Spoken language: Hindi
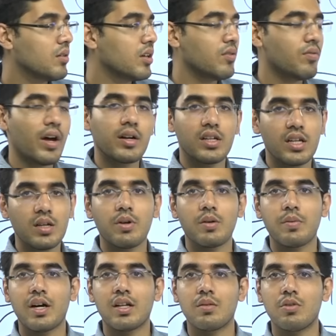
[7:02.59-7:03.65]
इनफैक्ट नहीं पढ़
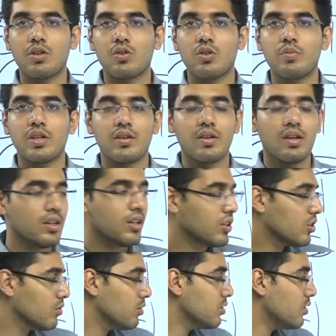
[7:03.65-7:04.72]
पाया था बिल्कुल भी
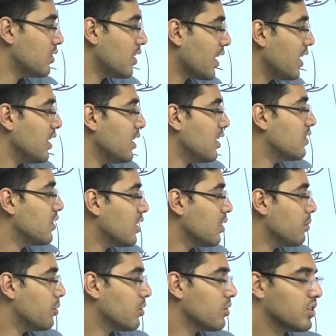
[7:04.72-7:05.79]
तो वो जो सेकेंड ए की
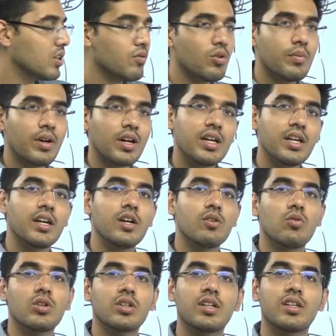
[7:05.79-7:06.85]
रिपोर्ट थी वो मैं कहीं कहीं
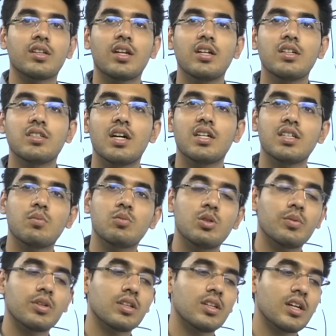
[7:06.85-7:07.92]
कोट कर देता था जहाँ जहाँ मुझे
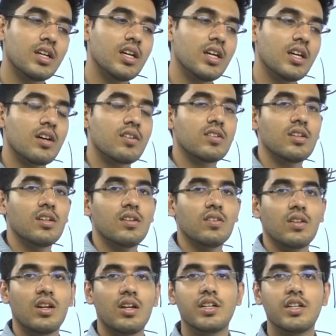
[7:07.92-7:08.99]
पता था कि ए ने
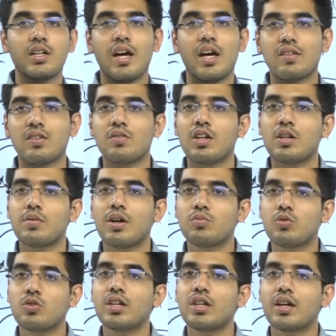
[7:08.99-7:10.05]
इससे रिलेटेड ऐसी वाली बात
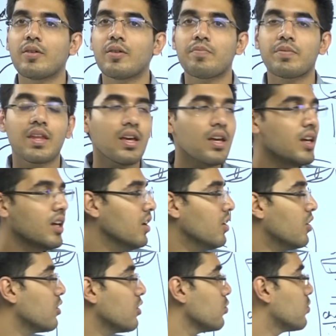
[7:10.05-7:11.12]
बोली है
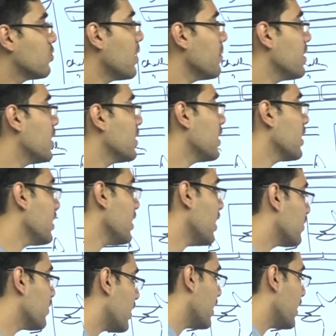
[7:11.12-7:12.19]
और दूसरा मेरा था कि आंसर